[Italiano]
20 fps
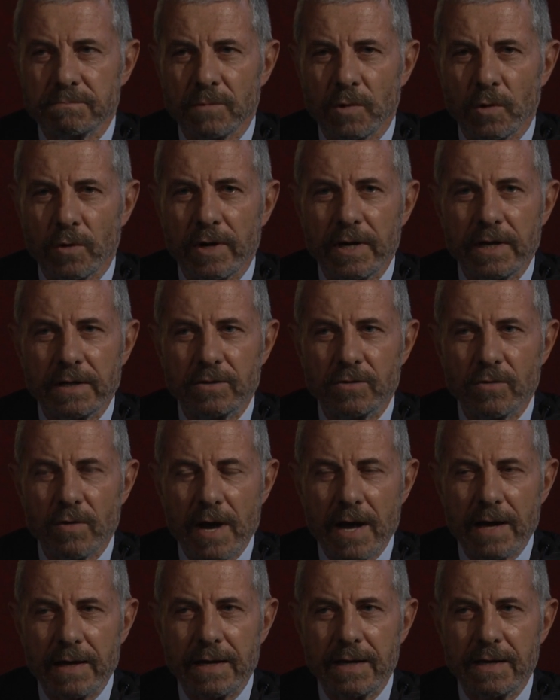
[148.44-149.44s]
ho letto
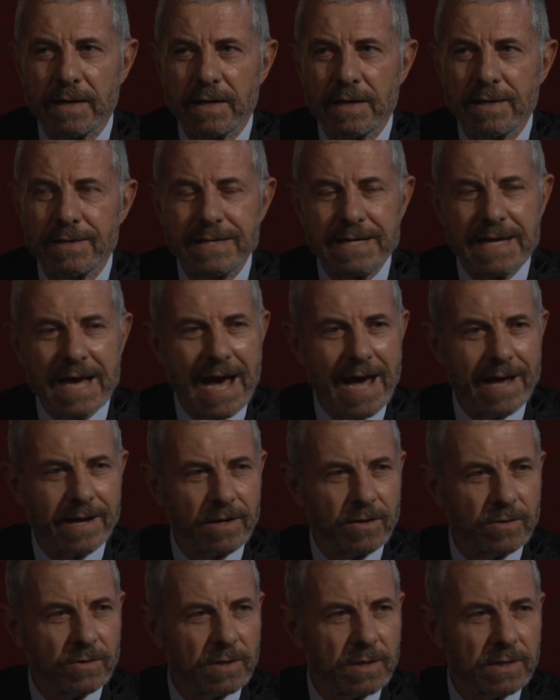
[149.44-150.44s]
anche il
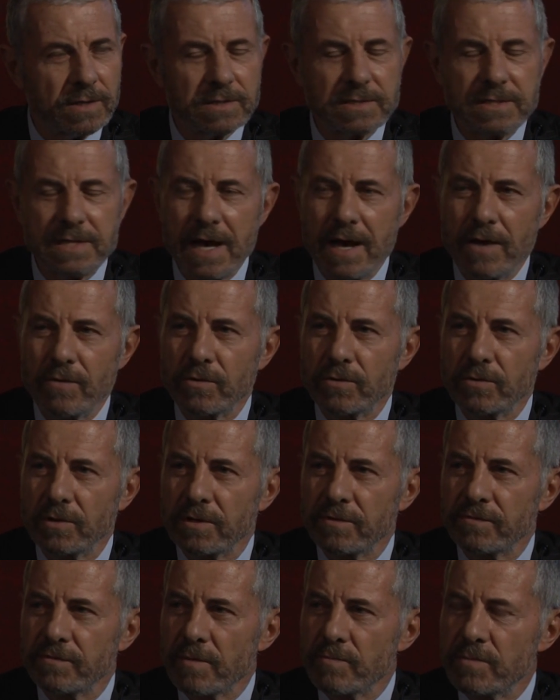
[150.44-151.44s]
diario del restauro
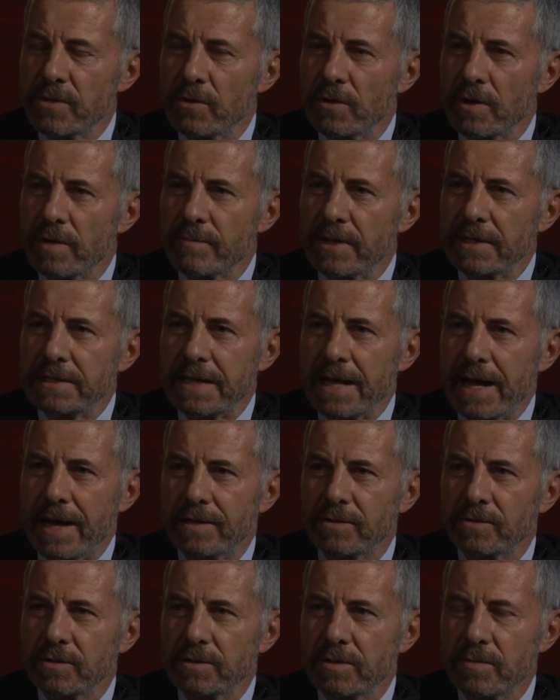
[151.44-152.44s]
che Fabiola mi ha
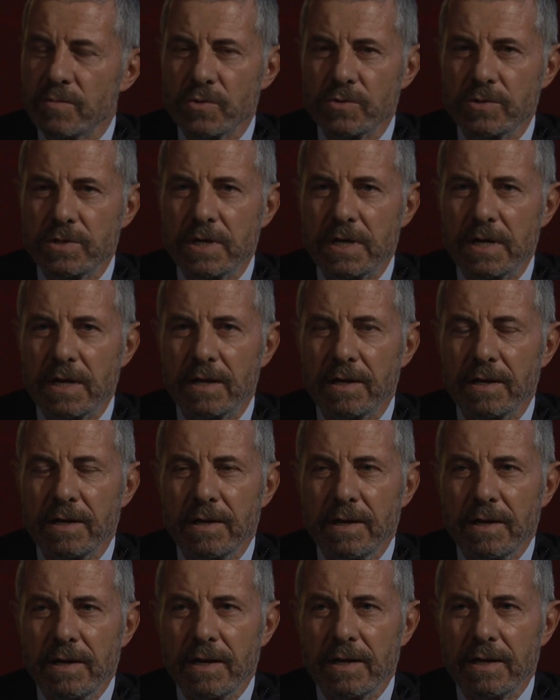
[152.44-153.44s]
dato e devo dire
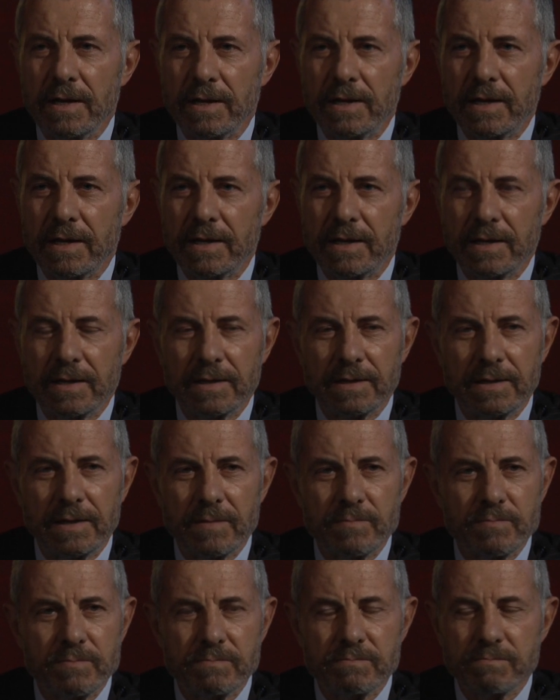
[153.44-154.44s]
eh, che, che,
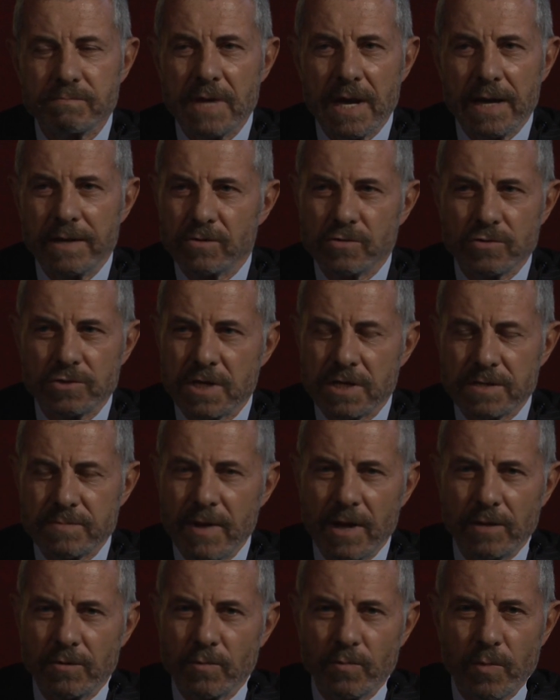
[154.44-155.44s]
che, mi ha
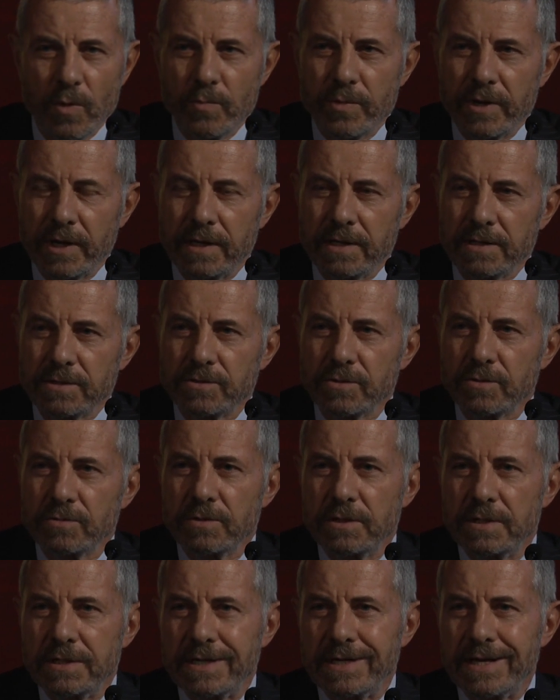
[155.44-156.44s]
entusiasmato un po' perché
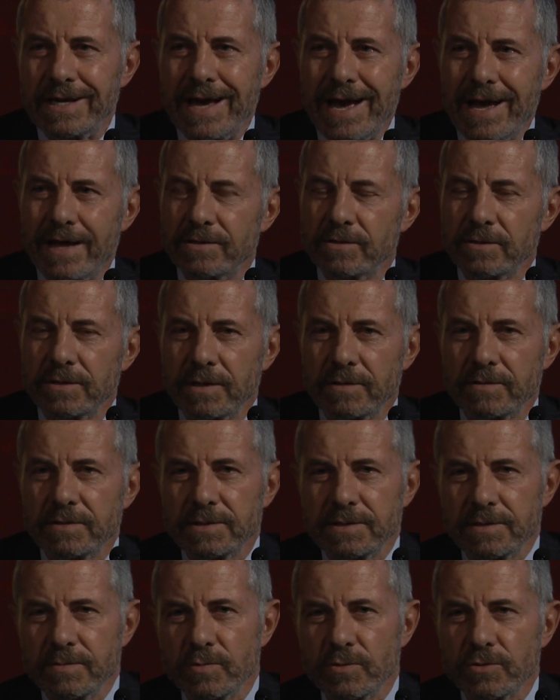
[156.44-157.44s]
sono intrigato da
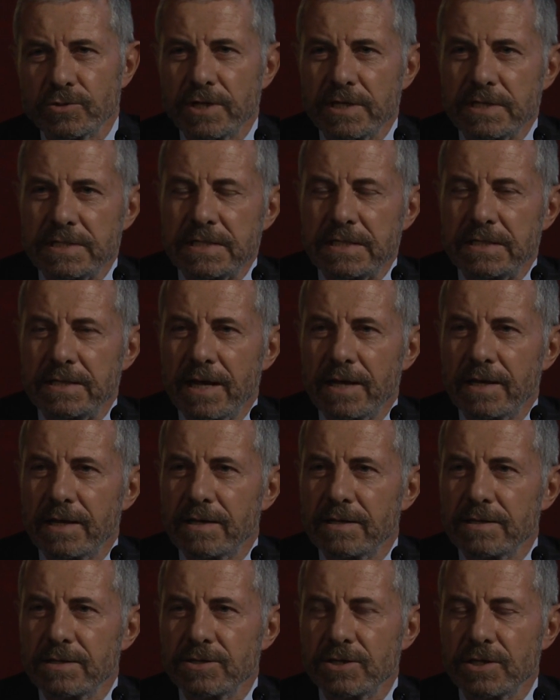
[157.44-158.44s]
questi processi
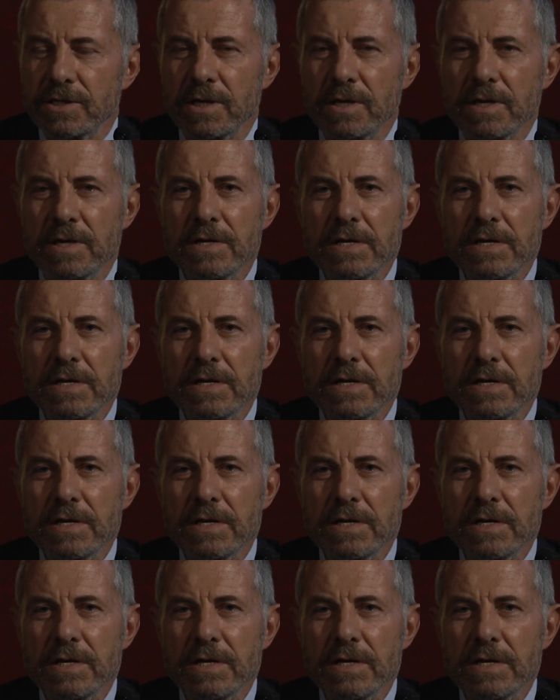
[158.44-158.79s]
tecnici